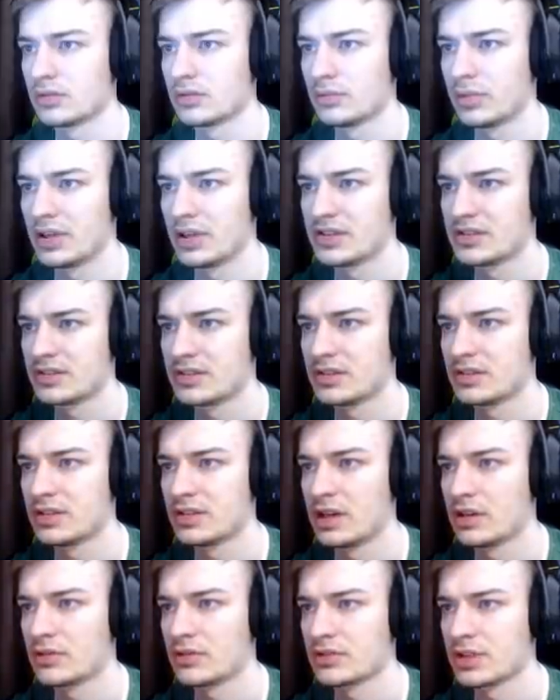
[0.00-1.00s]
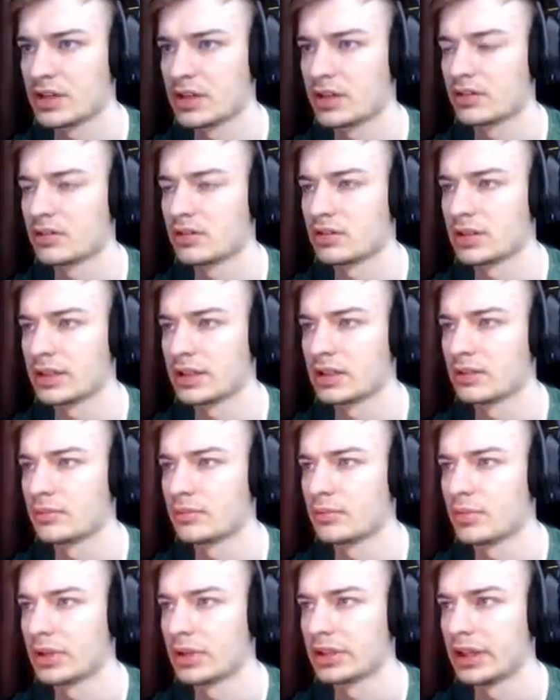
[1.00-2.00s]
Блин, зря я его сагрил. Ладно,
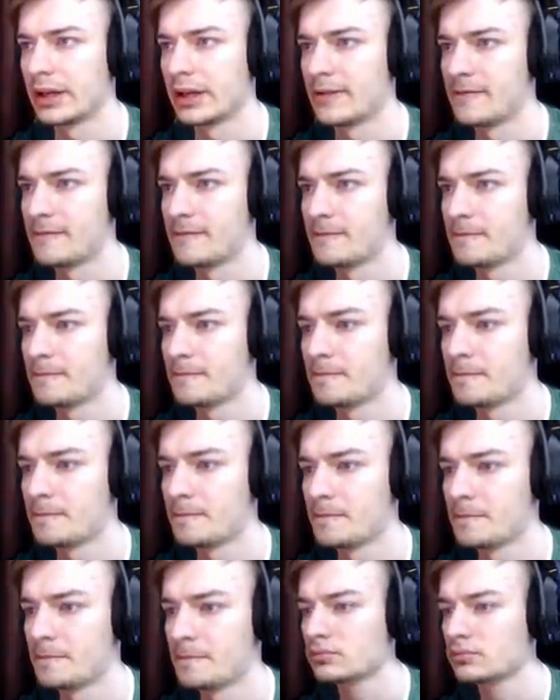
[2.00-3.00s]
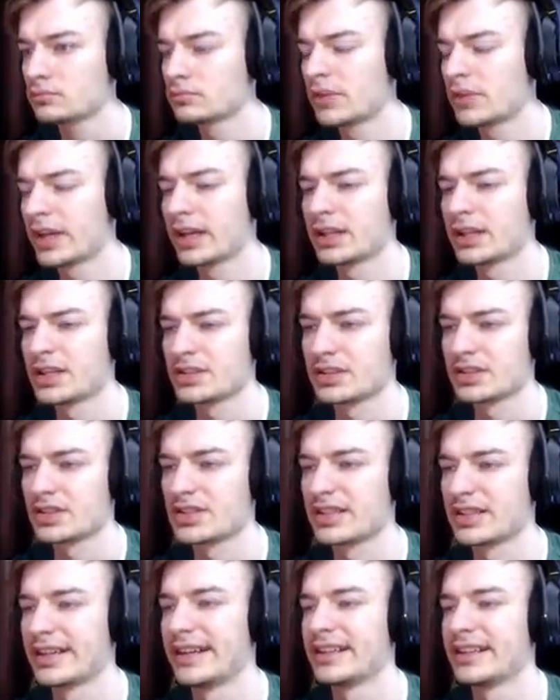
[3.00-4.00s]
погнали. Не, конечно,
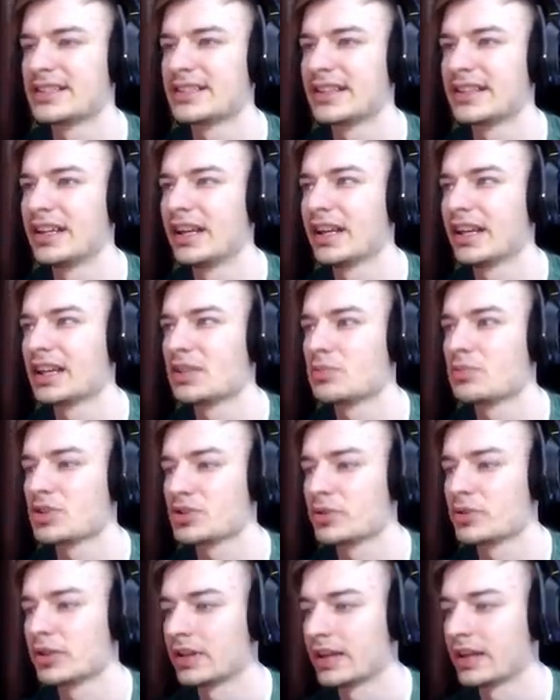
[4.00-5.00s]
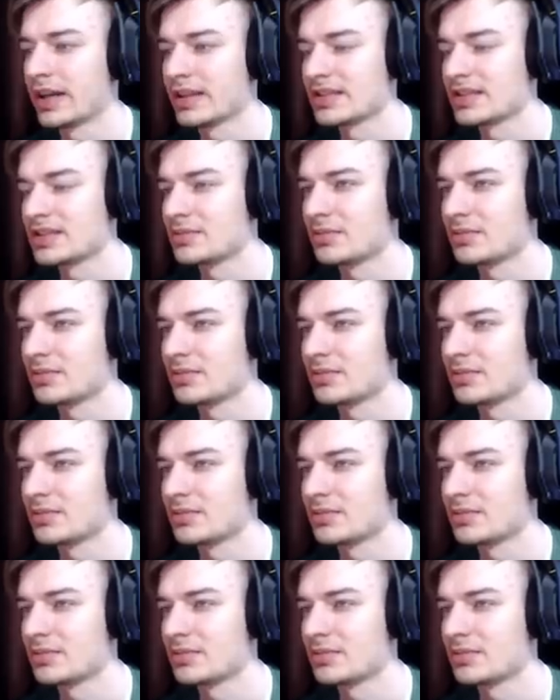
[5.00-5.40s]
ск склейки между локациями,